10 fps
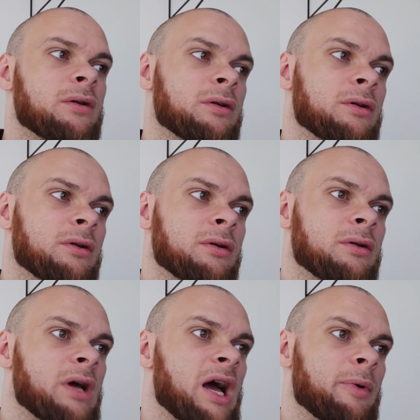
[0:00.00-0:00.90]
Äh,
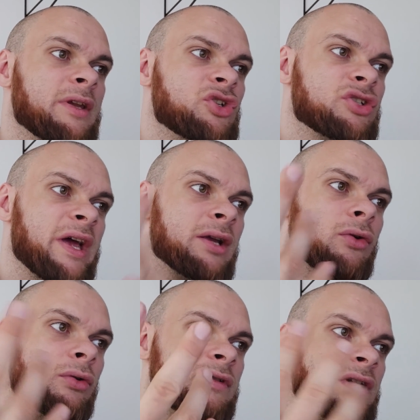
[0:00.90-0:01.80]
aber die
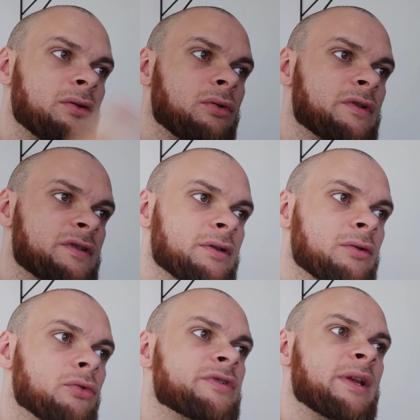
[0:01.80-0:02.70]
Steigerung, seine höchste
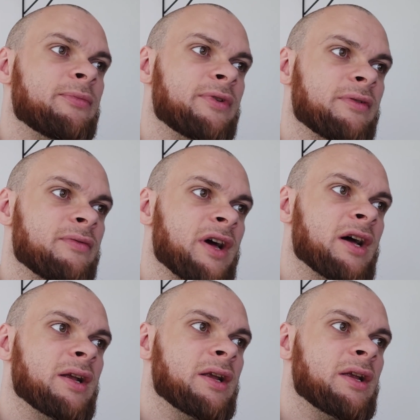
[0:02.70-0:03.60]
Lustempfinden
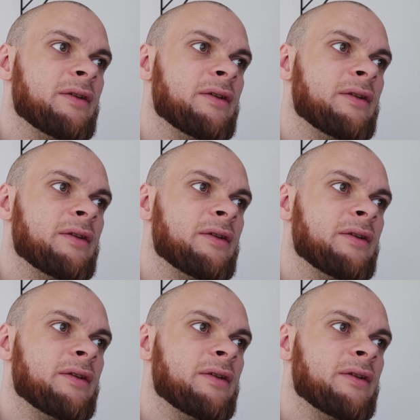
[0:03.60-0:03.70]
war,